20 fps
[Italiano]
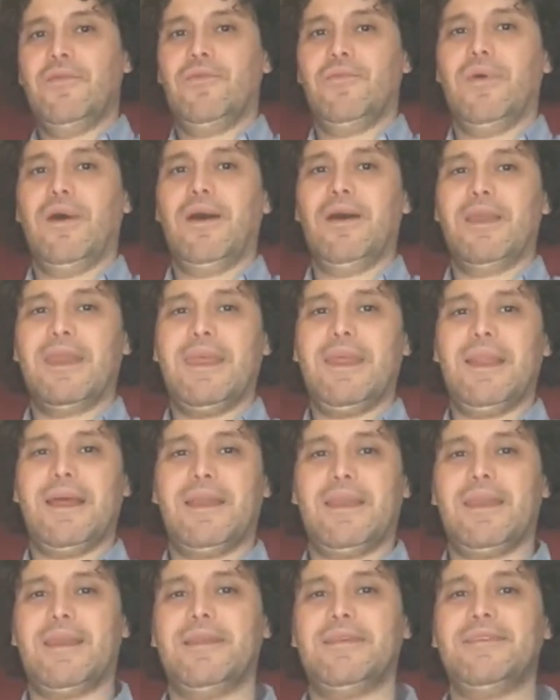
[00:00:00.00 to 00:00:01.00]
fuori
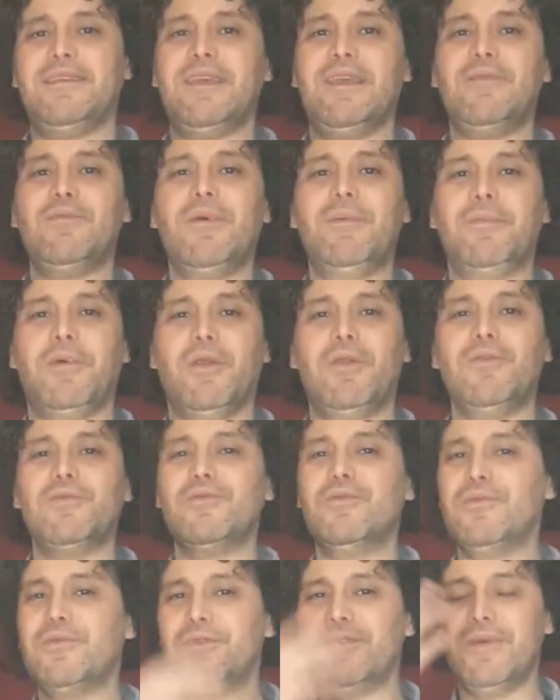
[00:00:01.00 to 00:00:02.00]
rane residuo, mollo
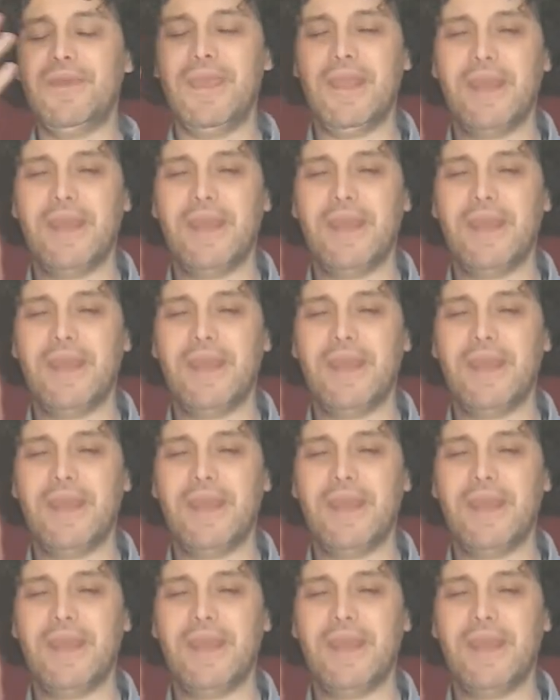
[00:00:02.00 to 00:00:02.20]
tutto e